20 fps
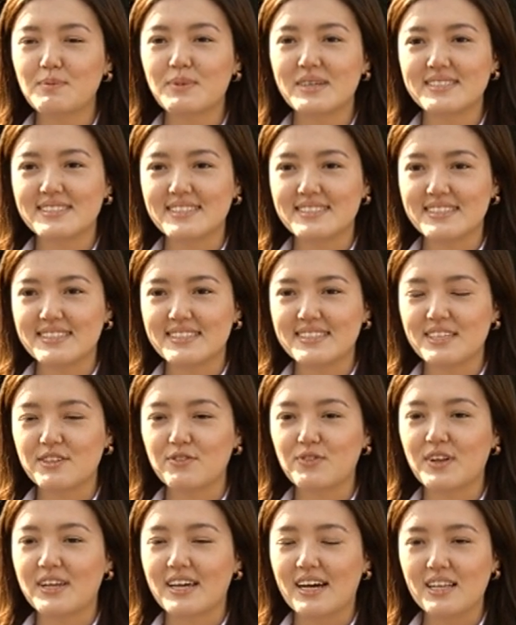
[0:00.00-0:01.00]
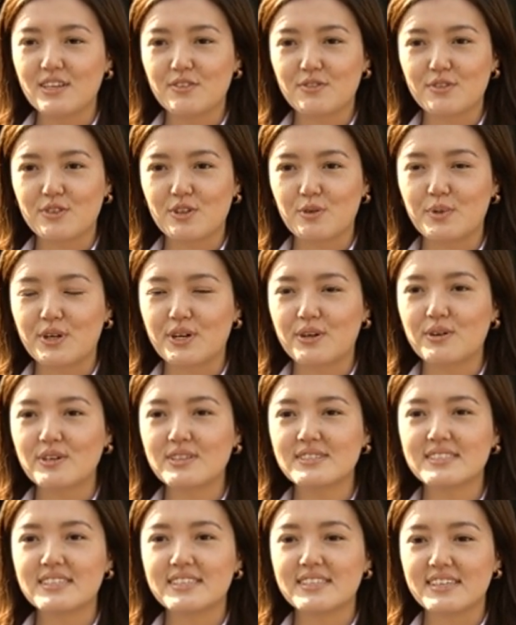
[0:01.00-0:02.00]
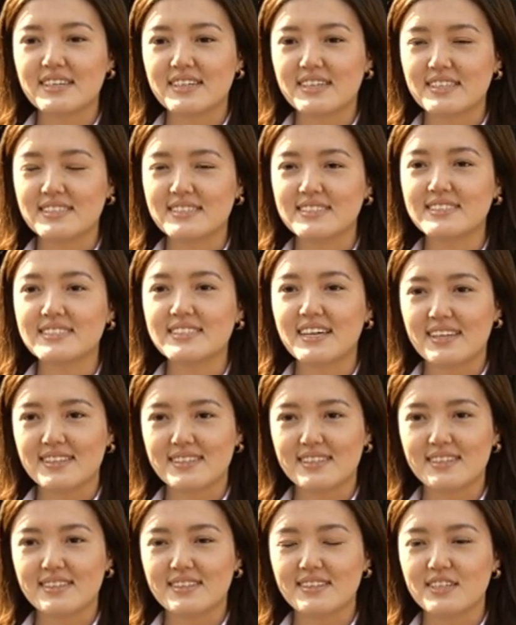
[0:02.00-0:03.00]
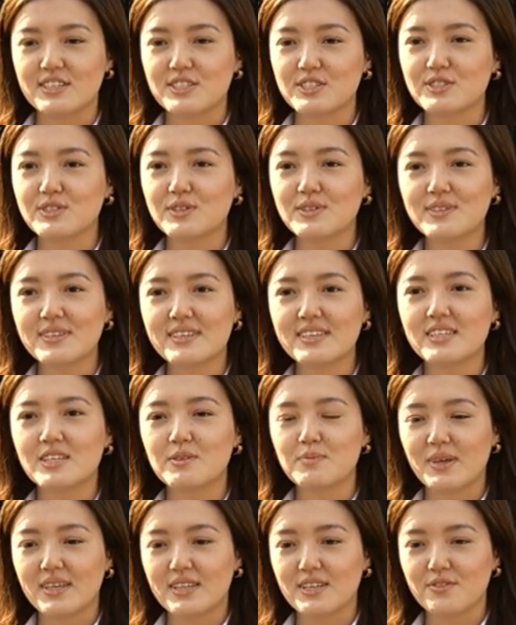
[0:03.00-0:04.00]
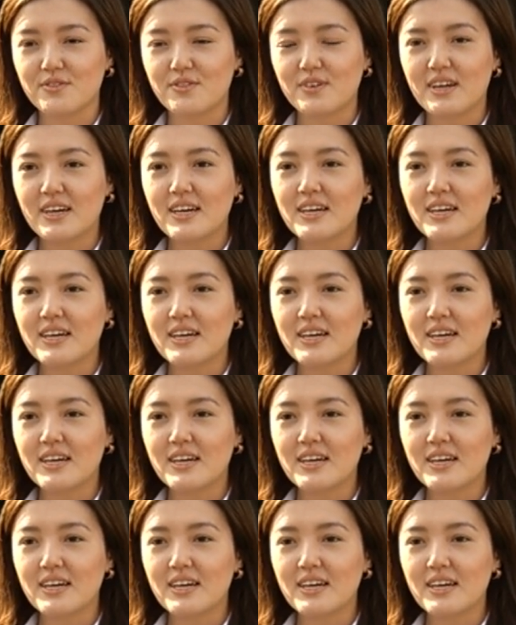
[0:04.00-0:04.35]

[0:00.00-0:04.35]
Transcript: поблизости нет филиалов, то приходится ехать десятки, даже сотни километров.